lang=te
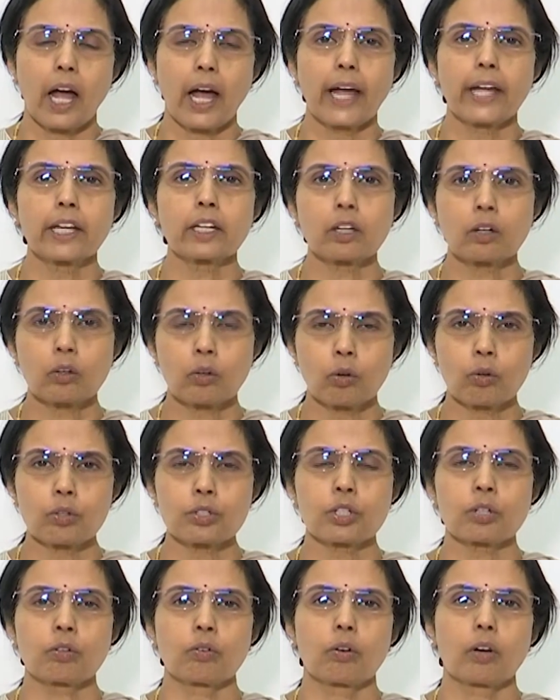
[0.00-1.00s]
ఆయన
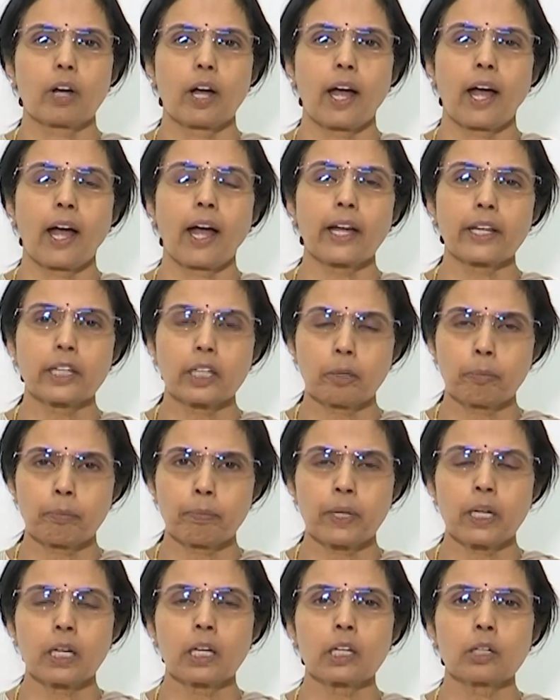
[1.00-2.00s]
కోసం ఆయన
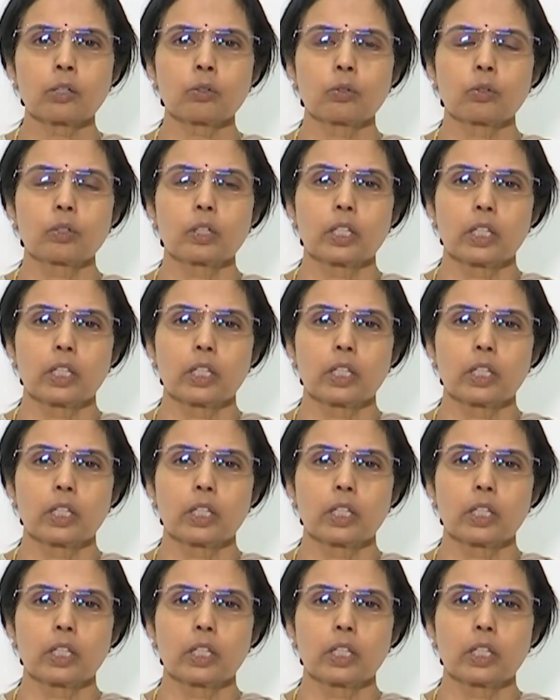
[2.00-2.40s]
పిల్లలు